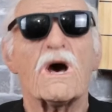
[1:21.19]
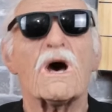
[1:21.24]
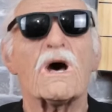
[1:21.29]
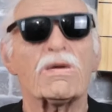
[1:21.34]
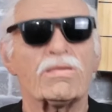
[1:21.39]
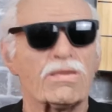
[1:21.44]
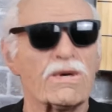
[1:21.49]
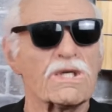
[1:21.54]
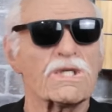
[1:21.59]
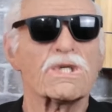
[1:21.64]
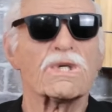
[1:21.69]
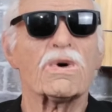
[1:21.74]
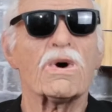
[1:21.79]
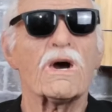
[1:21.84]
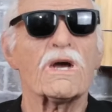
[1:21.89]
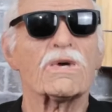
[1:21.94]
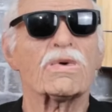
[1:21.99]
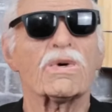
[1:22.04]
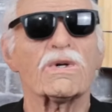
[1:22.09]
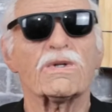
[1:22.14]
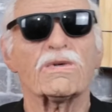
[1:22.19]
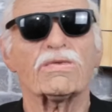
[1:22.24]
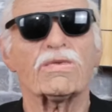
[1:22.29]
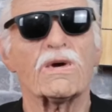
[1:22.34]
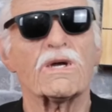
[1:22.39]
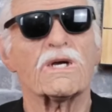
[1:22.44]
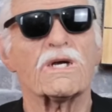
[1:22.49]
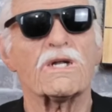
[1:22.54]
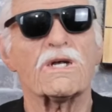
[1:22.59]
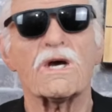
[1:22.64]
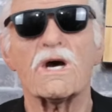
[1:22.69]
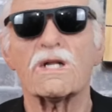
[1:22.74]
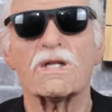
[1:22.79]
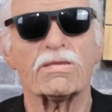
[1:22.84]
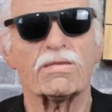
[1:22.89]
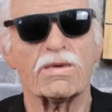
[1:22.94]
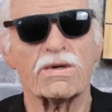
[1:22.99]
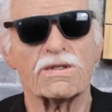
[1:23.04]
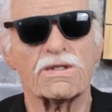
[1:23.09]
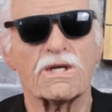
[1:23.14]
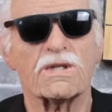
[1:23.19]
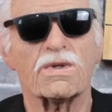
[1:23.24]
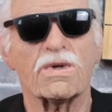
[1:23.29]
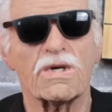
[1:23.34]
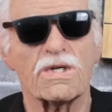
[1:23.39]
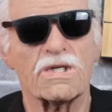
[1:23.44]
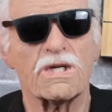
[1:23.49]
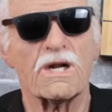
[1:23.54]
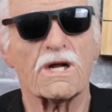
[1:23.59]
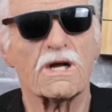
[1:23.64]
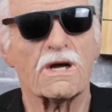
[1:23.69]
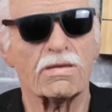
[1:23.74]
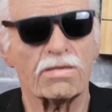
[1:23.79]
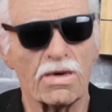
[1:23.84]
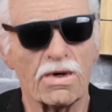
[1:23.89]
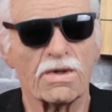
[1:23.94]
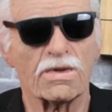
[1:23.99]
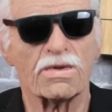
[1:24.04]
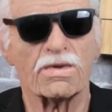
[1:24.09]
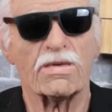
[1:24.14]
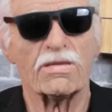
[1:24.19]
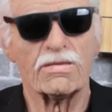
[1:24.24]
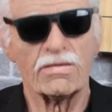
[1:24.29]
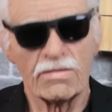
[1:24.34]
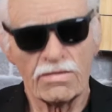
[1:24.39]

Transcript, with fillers: A Bitcoin, quando foi criada por Satoshi Nakamoto,